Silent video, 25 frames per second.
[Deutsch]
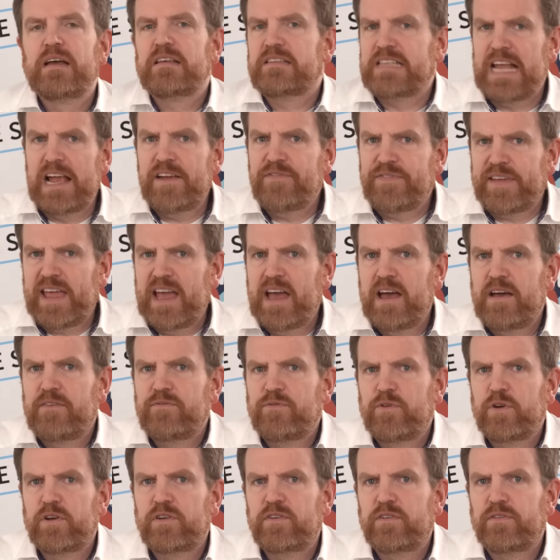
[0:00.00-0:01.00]
Selfcare
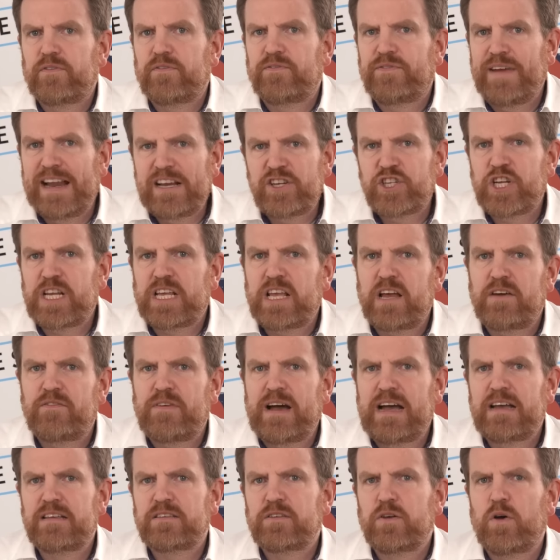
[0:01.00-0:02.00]
wird
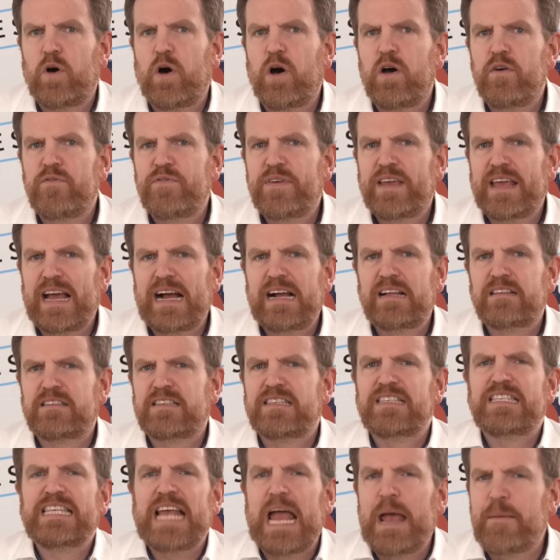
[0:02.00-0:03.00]
fälschlicherweise häufig
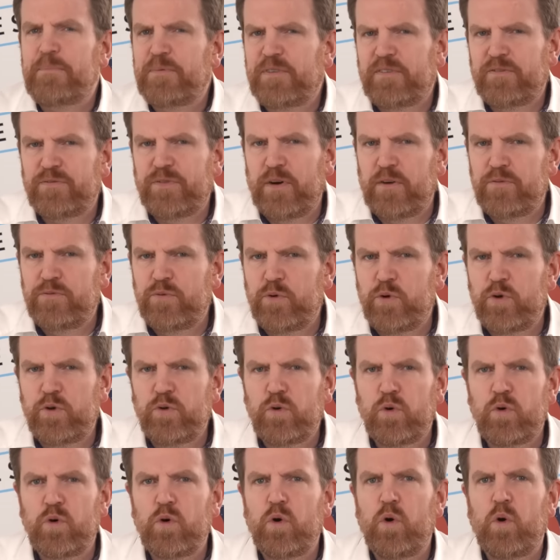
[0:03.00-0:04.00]
als
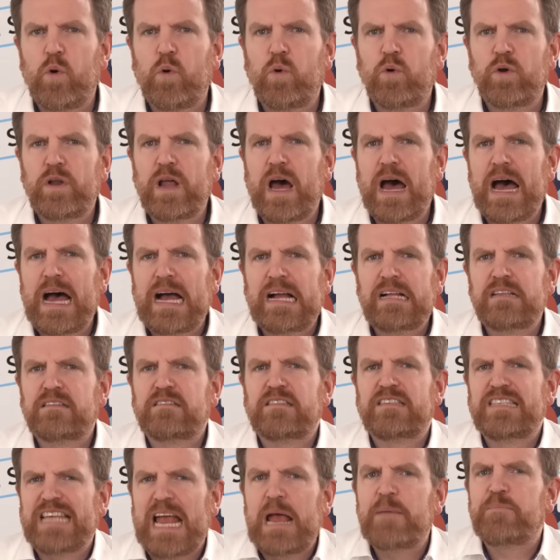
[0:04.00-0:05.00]
Selbstverwöhnung oder
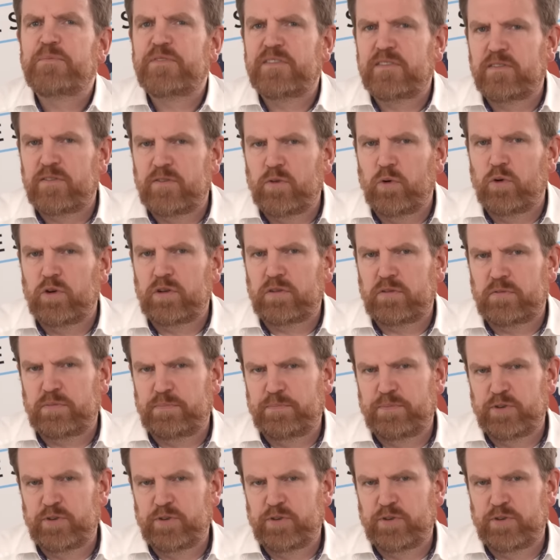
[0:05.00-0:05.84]
als Selbstsucht